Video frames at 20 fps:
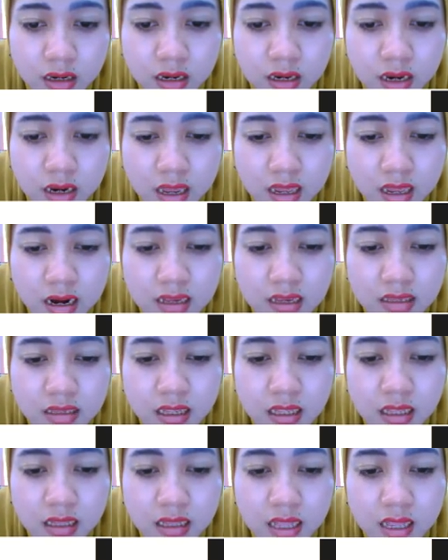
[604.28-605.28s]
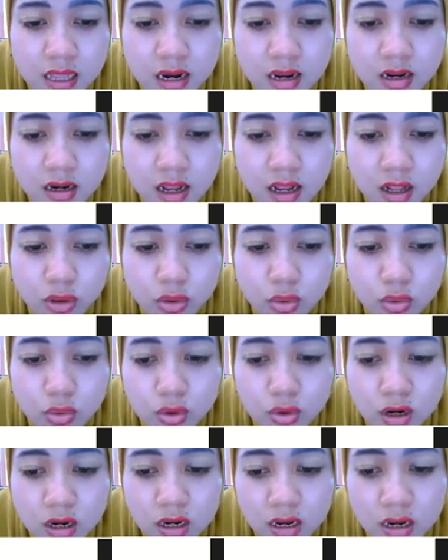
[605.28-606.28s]
di daerah sekitaran kantung
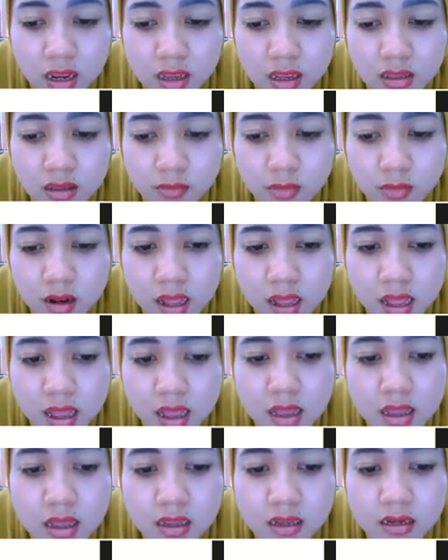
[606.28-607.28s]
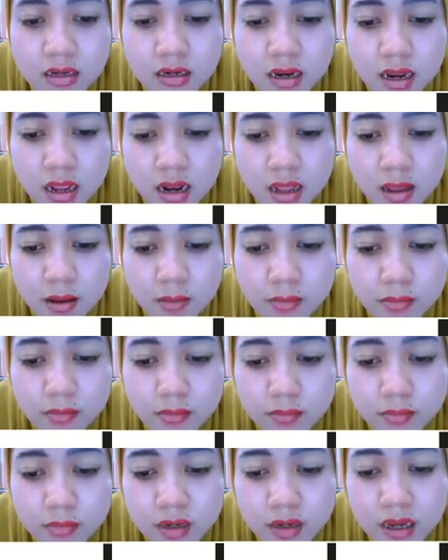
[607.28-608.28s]
urin ya, sebelah dalam
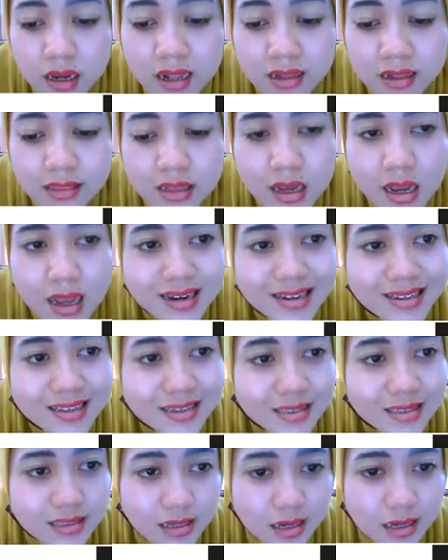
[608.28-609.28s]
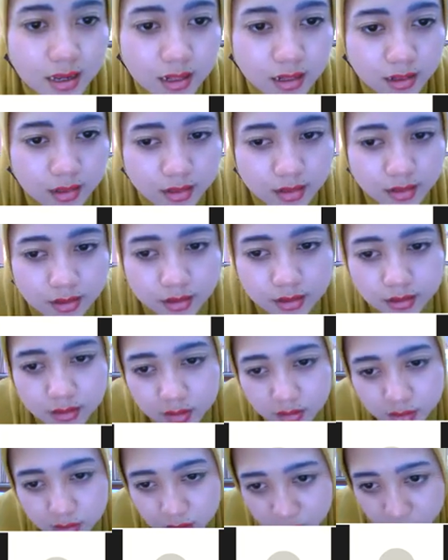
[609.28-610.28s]
dekat dengan ginjal.
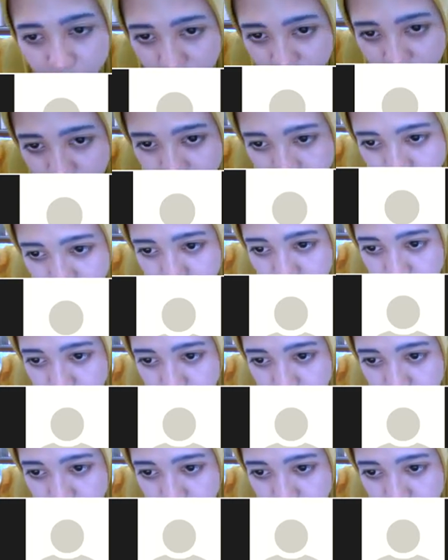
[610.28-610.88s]
Ya.